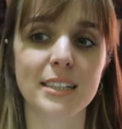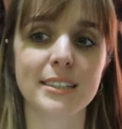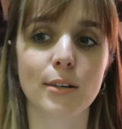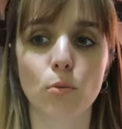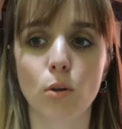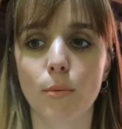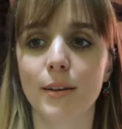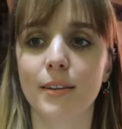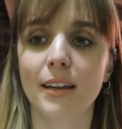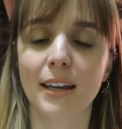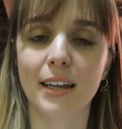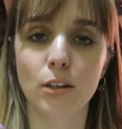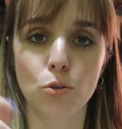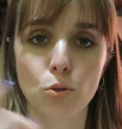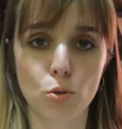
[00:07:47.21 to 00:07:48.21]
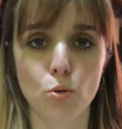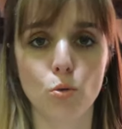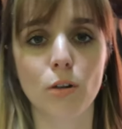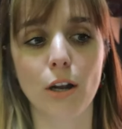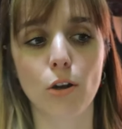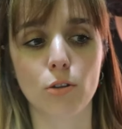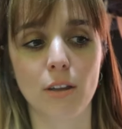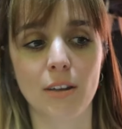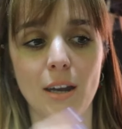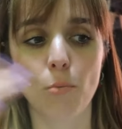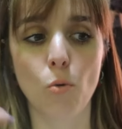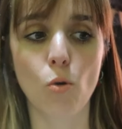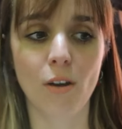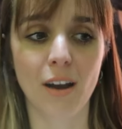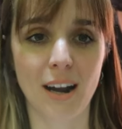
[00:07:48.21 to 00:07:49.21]
seguramente aquí en YouTube, claro,
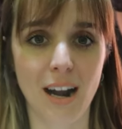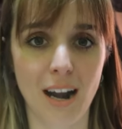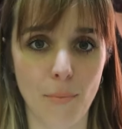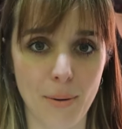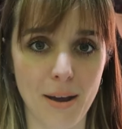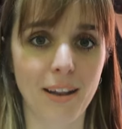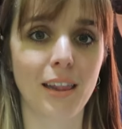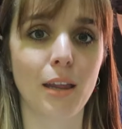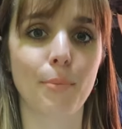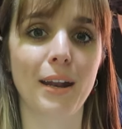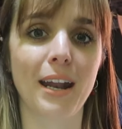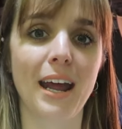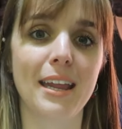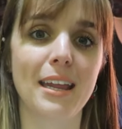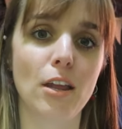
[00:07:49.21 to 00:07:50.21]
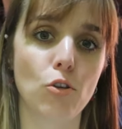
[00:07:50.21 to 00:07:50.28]
tendríamos un canal aparte para ella